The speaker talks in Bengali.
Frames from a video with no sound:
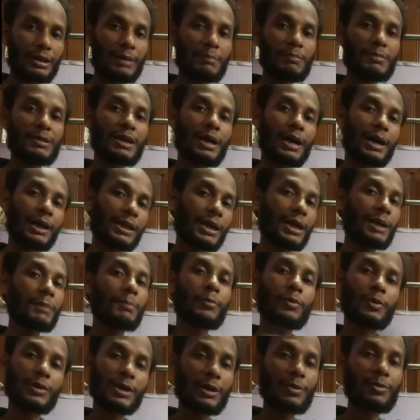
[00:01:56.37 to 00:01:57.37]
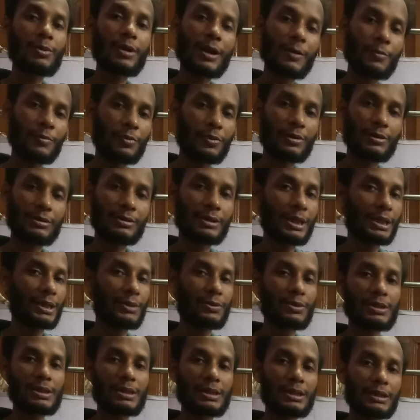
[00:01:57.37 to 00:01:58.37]
এমনি আধান প্রদান করার পর
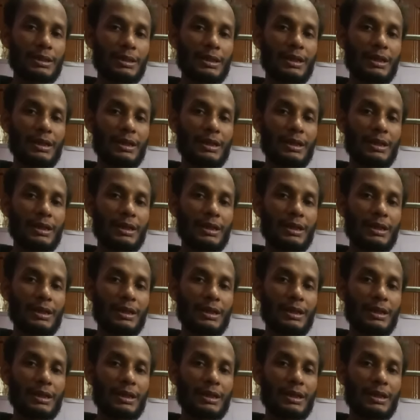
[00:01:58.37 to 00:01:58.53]
তাতে হচ্ছে